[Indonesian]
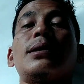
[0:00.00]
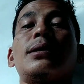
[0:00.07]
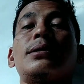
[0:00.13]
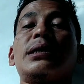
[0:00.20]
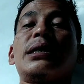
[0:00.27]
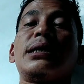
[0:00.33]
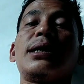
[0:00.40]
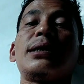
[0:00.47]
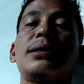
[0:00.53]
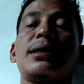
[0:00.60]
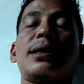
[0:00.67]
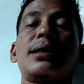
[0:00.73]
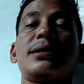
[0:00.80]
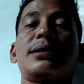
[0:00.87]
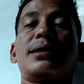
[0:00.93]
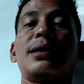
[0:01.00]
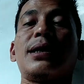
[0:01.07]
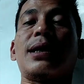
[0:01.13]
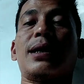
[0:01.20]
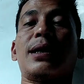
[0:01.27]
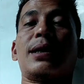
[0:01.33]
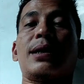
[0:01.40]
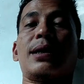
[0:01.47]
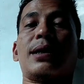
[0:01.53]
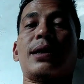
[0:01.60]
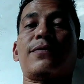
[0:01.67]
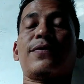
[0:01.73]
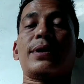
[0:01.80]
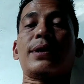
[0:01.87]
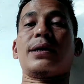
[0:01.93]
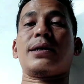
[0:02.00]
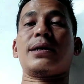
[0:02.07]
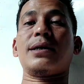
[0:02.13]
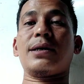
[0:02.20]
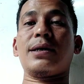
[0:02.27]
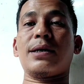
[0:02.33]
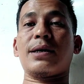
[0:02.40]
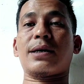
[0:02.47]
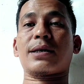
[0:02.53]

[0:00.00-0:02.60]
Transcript: Sehingga dengan istilah kafir ini